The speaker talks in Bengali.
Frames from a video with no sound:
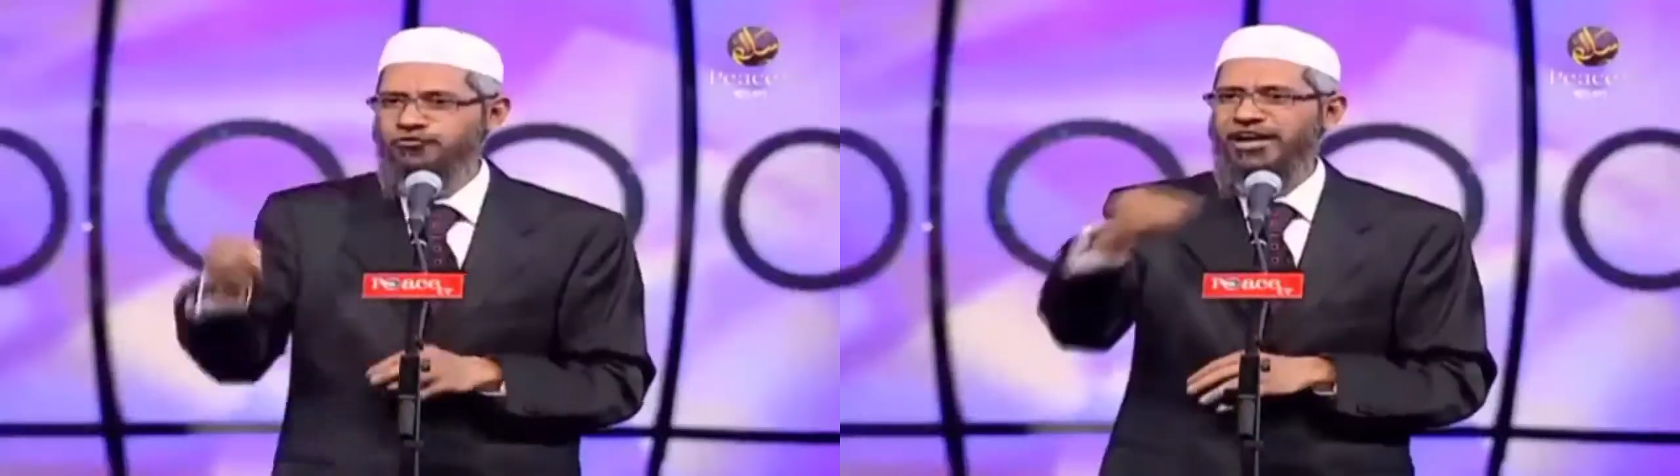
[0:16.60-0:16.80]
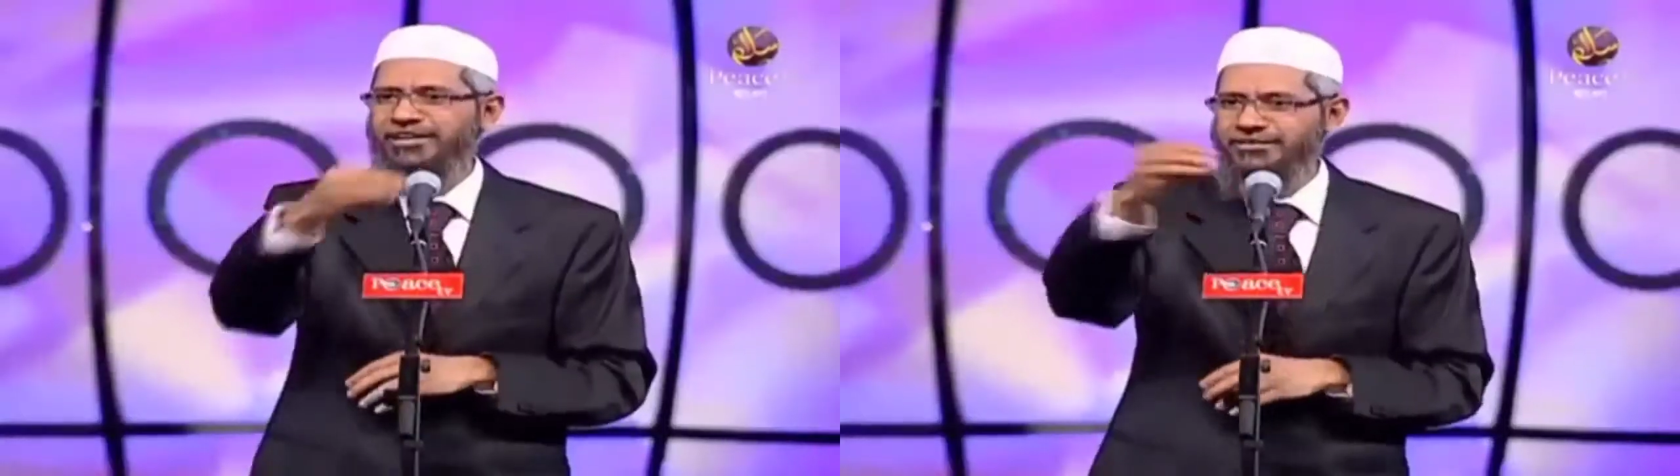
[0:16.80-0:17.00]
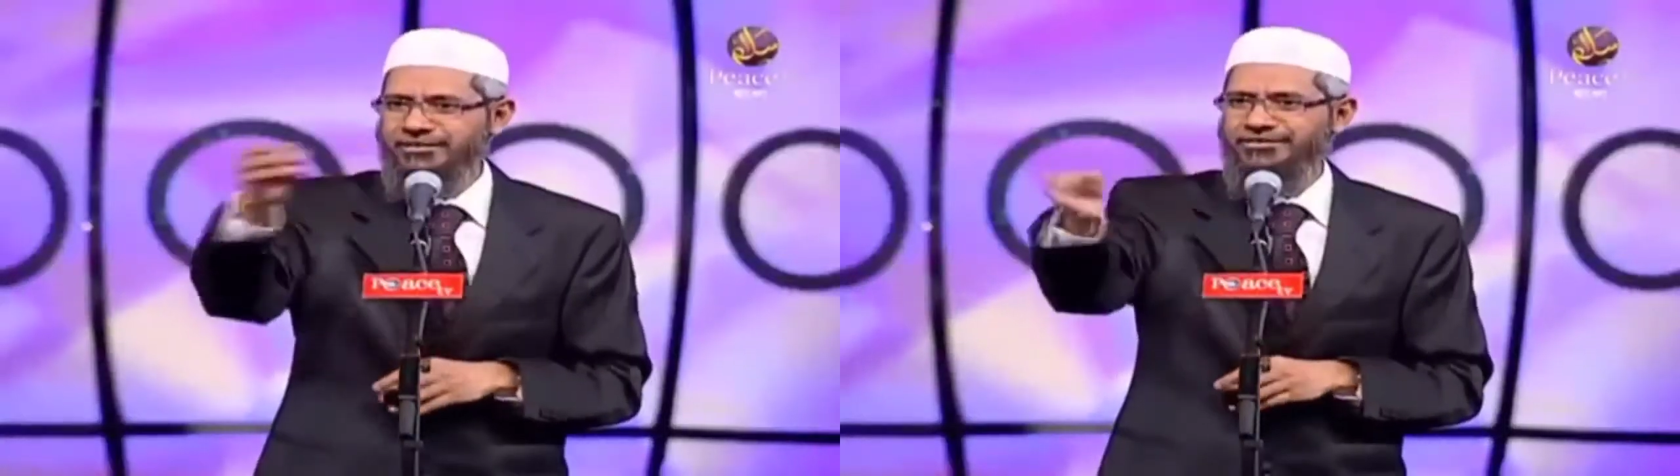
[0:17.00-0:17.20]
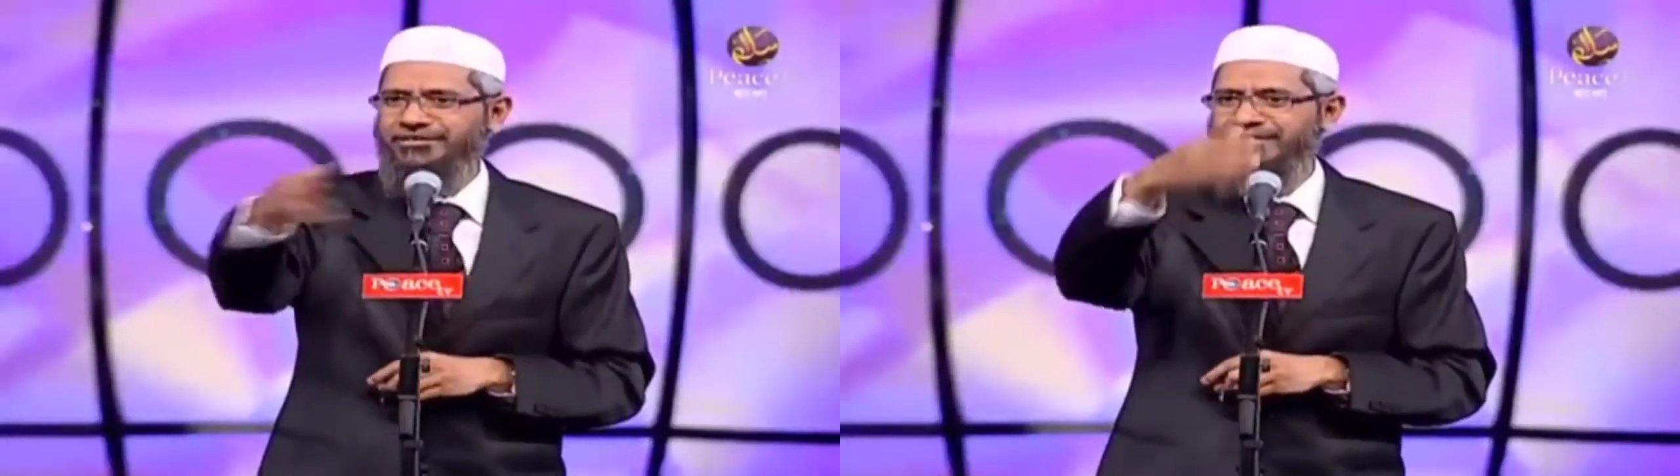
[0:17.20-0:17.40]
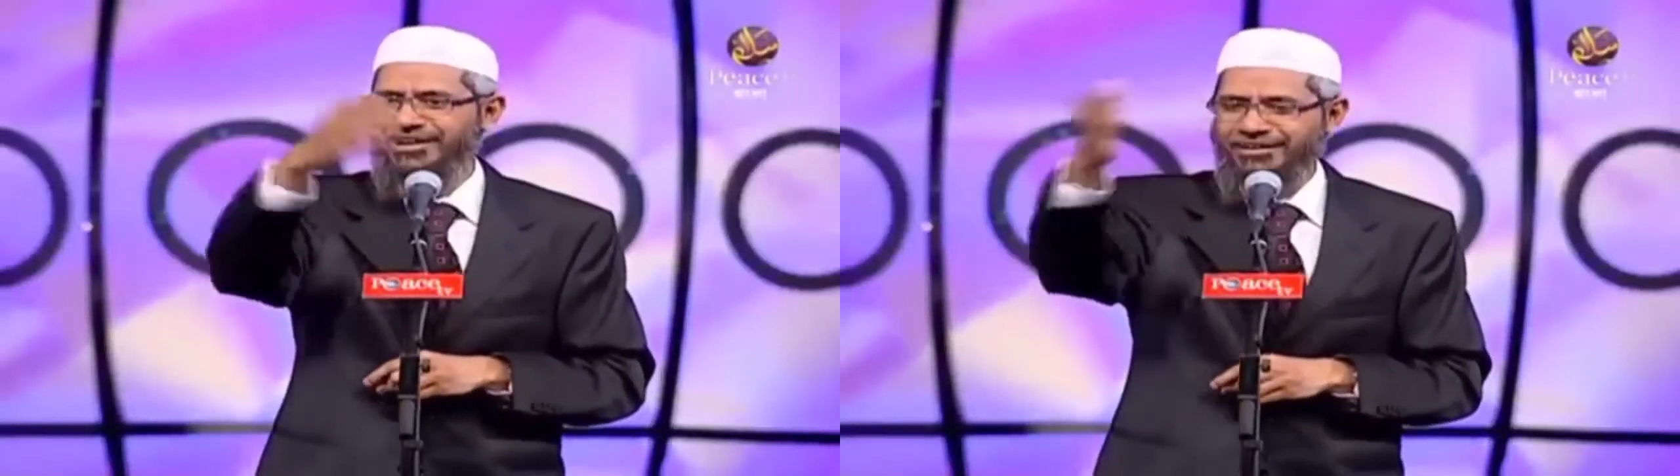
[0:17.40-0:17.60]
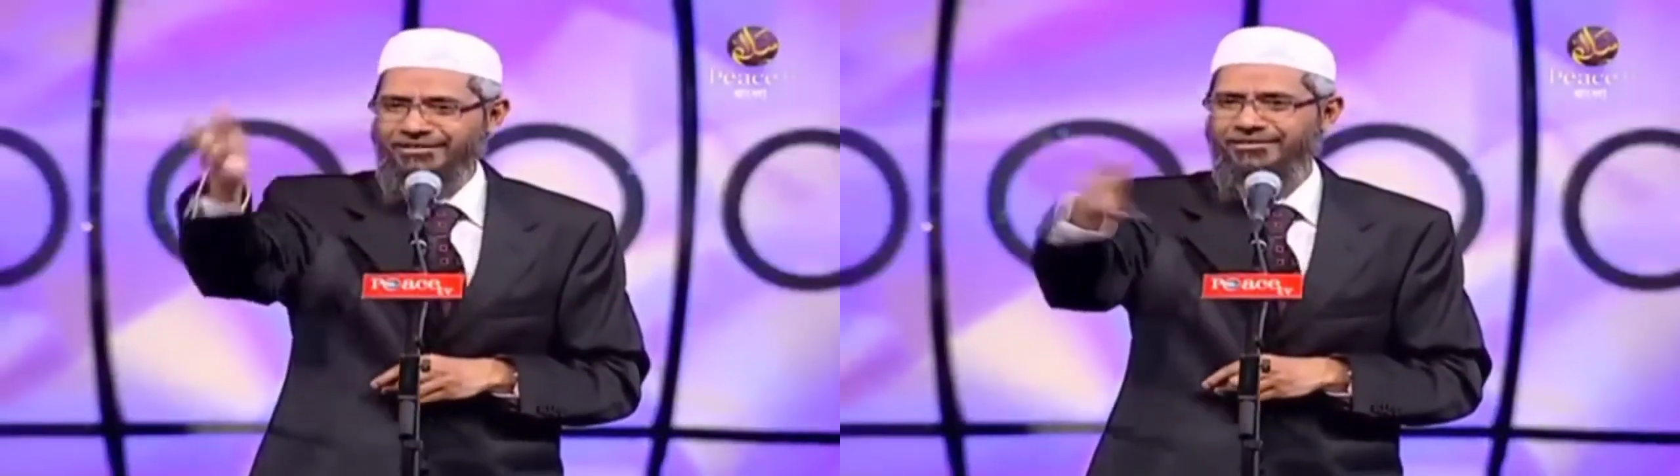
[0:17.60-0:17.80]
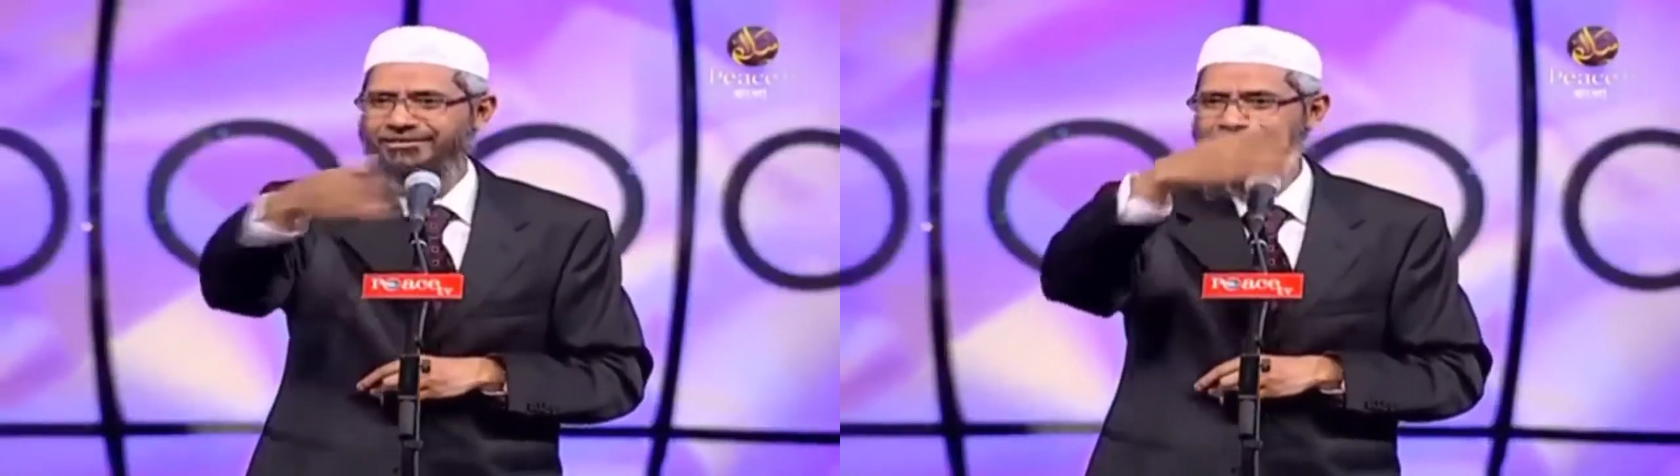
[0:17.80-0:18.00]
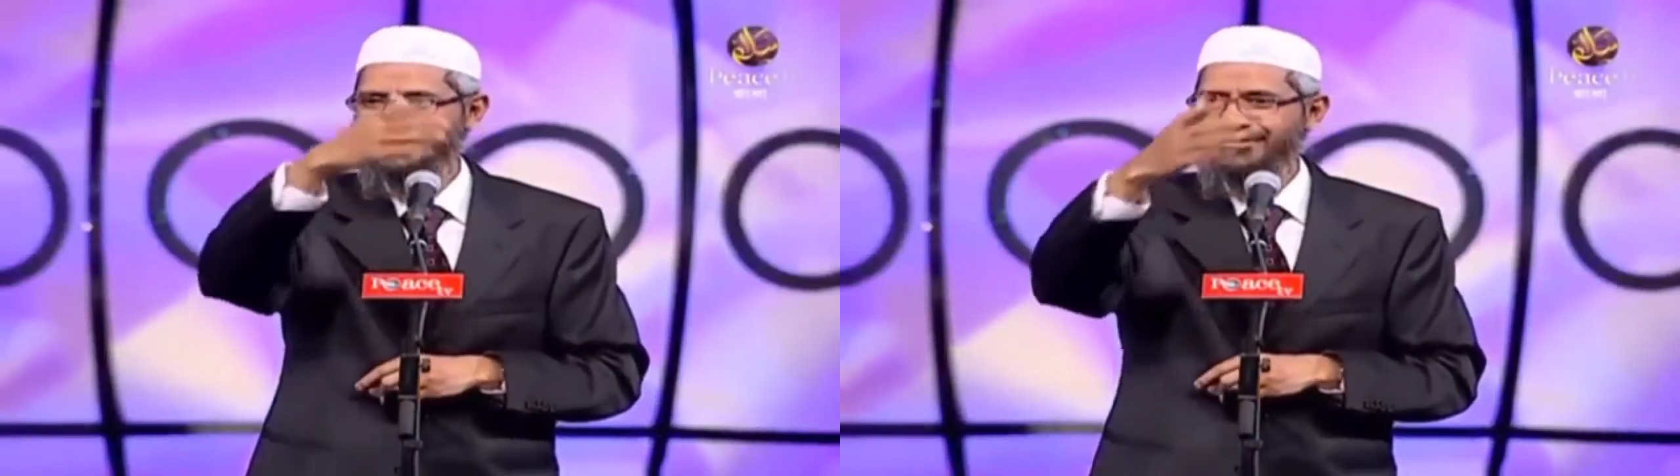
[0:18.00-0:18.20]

আপনি পাবেন বিভিন্ন ক্ষেত্রে